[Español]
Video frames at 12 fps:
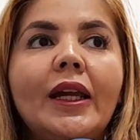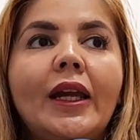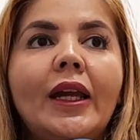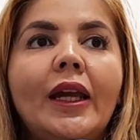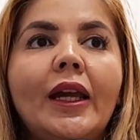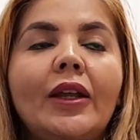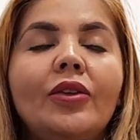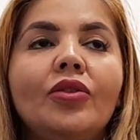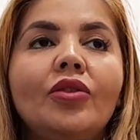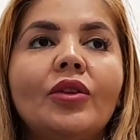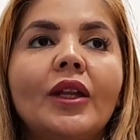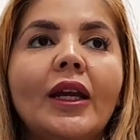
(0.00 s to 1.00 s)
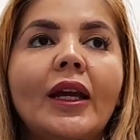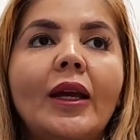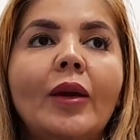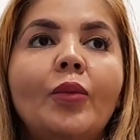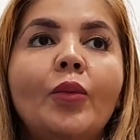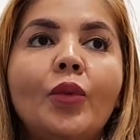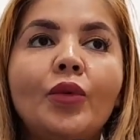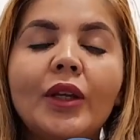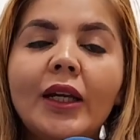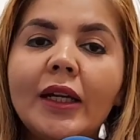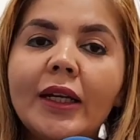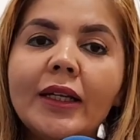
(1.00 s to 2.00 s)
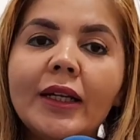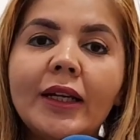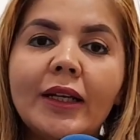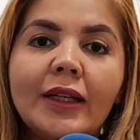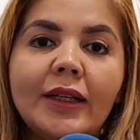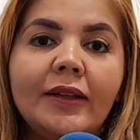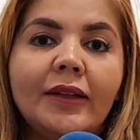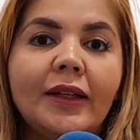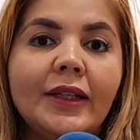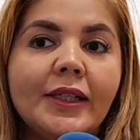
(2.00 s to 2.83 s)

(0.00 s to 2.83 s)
eh, donde pudiera eh,